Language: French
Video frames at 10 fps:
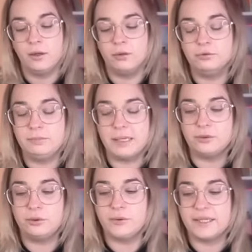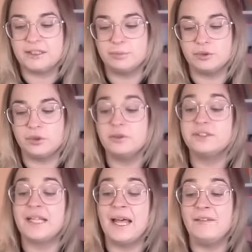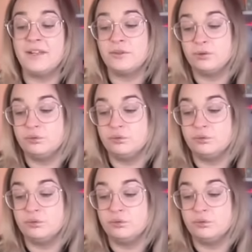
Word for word: on nous parle de correspondance avec